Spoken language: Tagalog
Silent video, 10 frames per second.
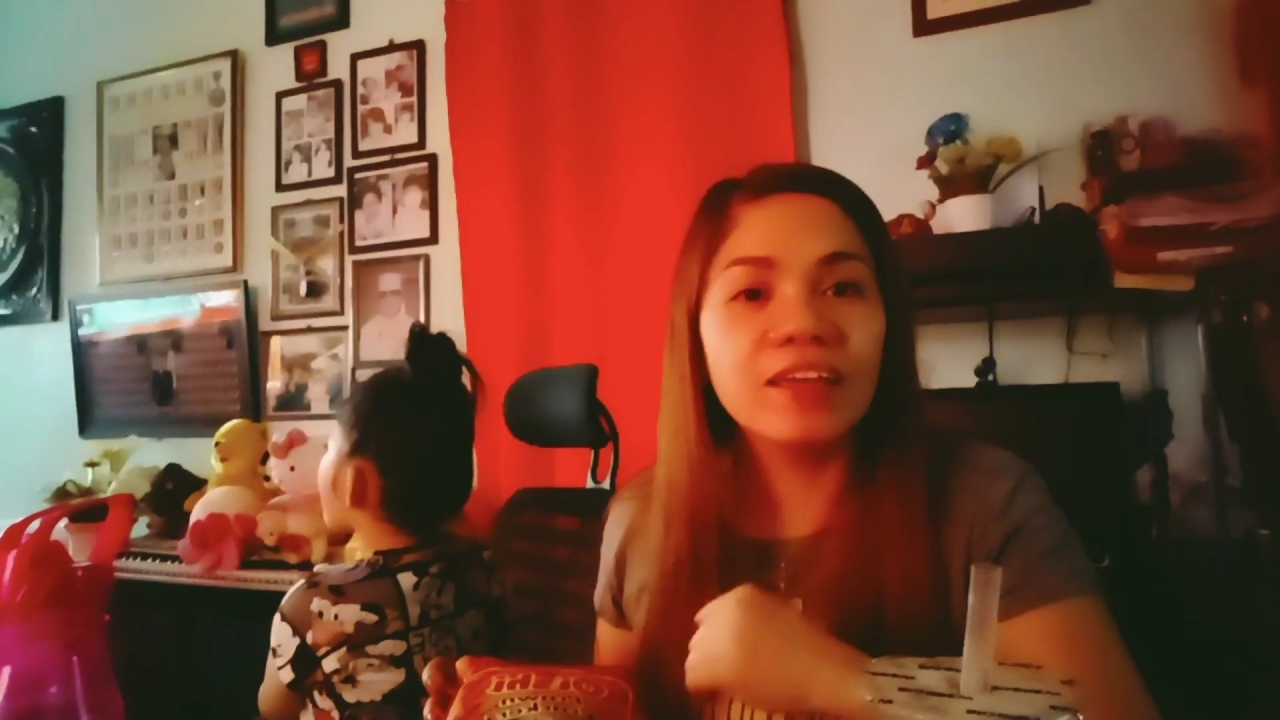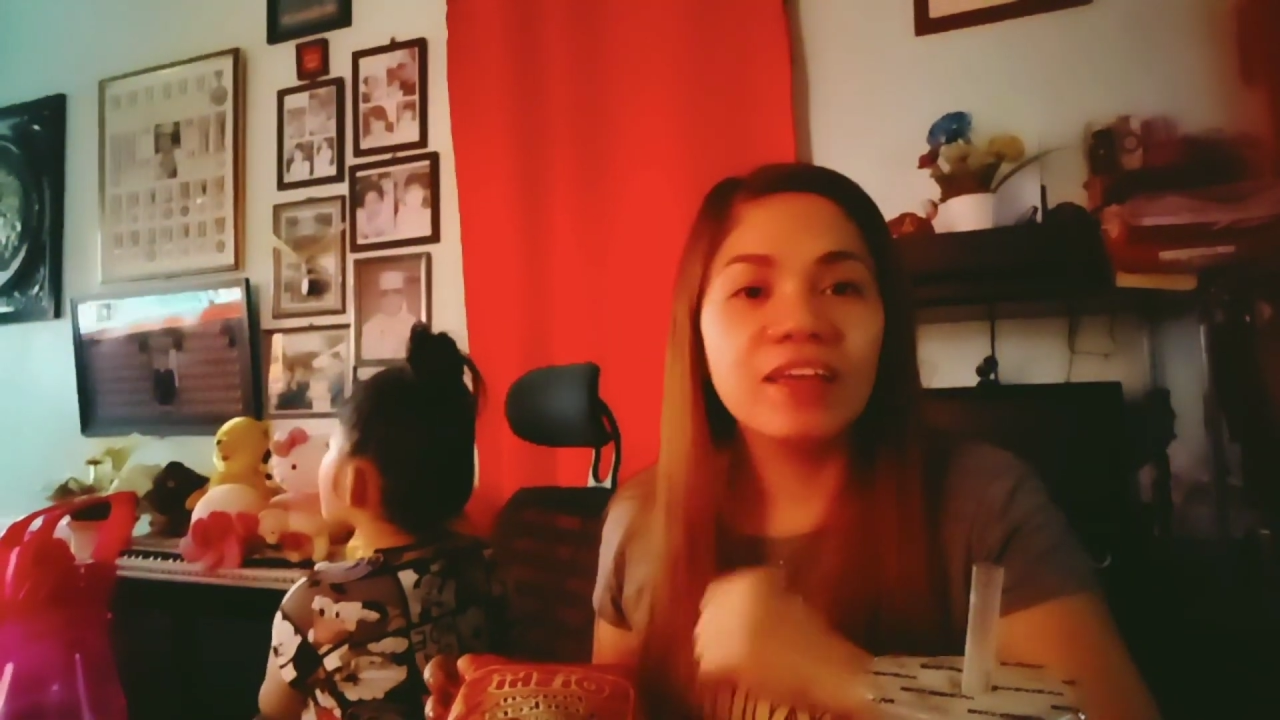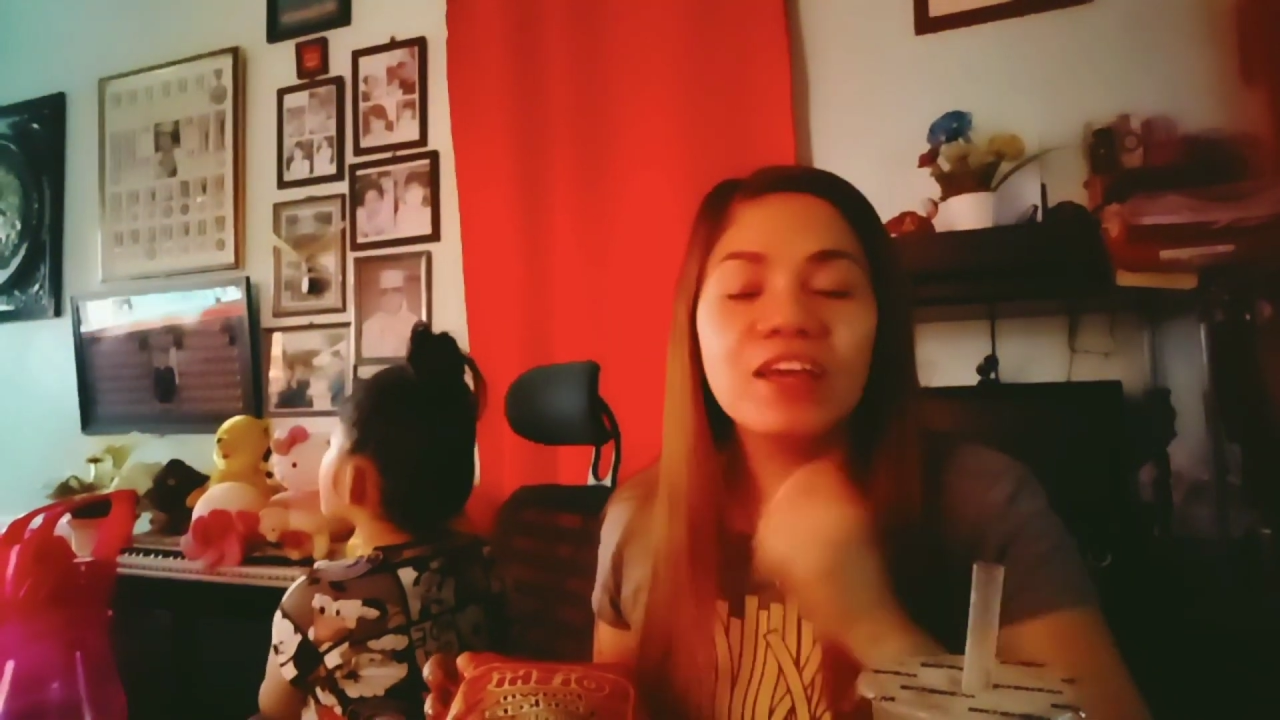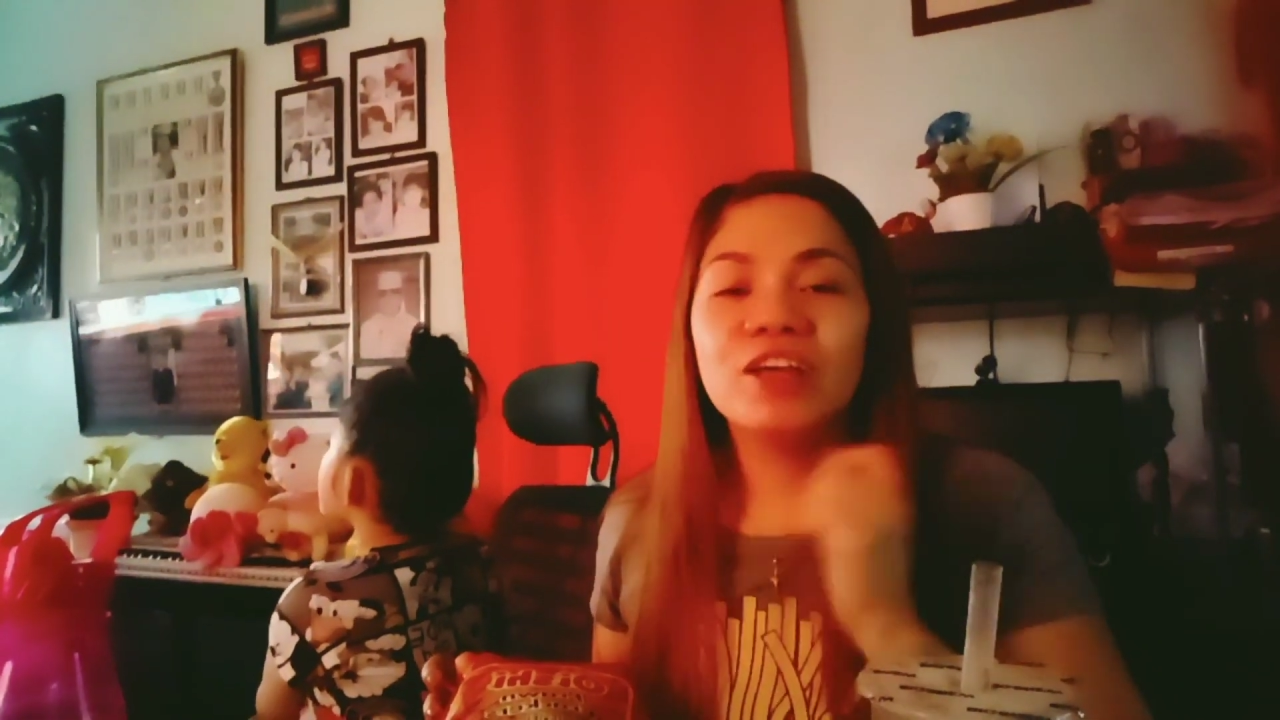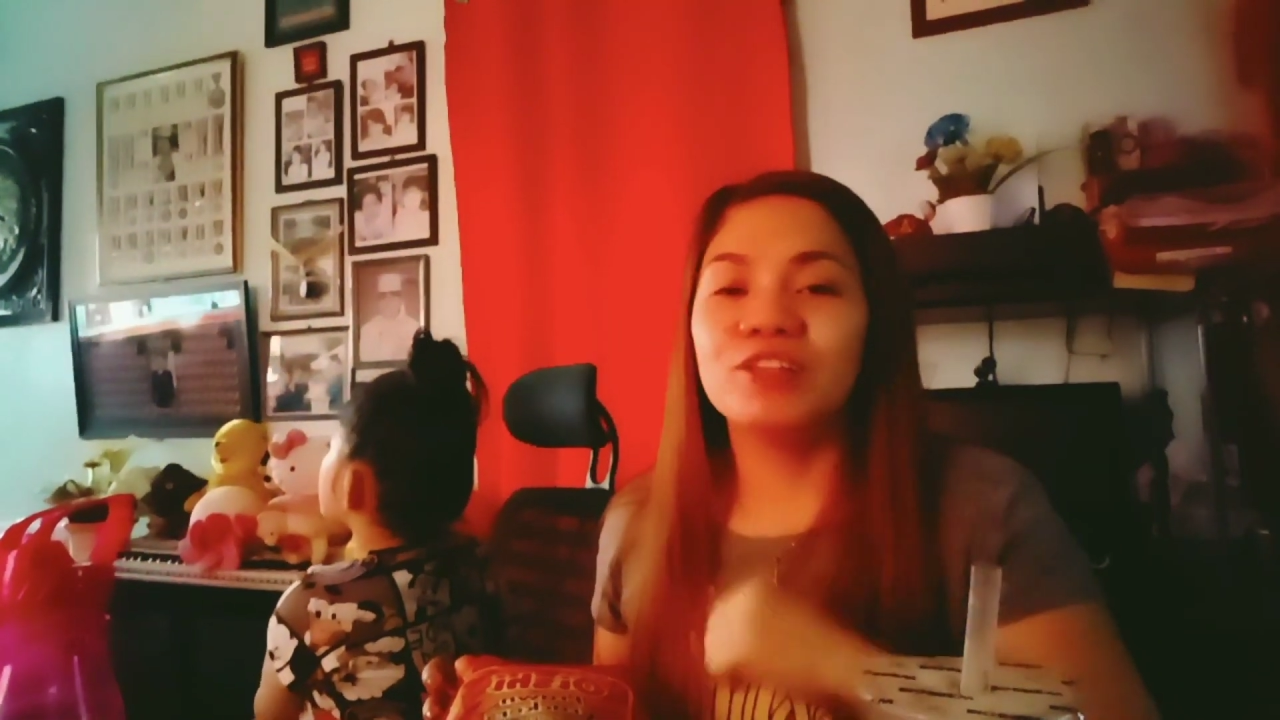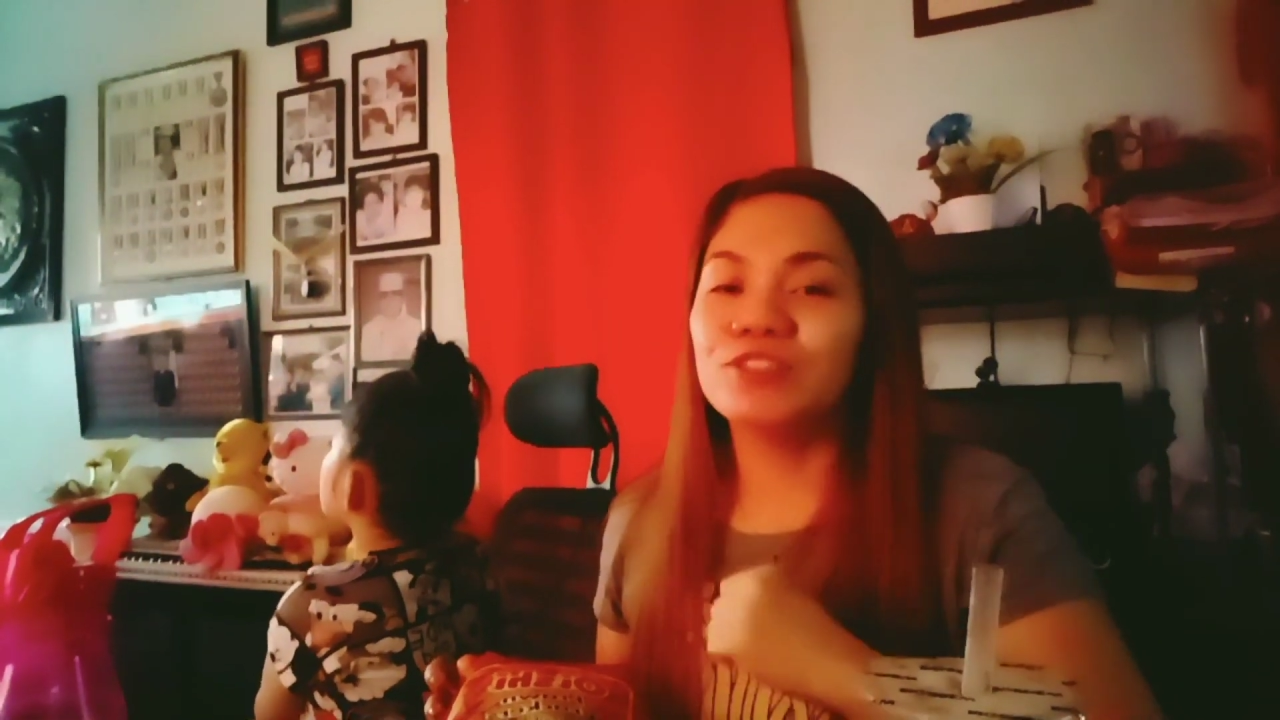YouTube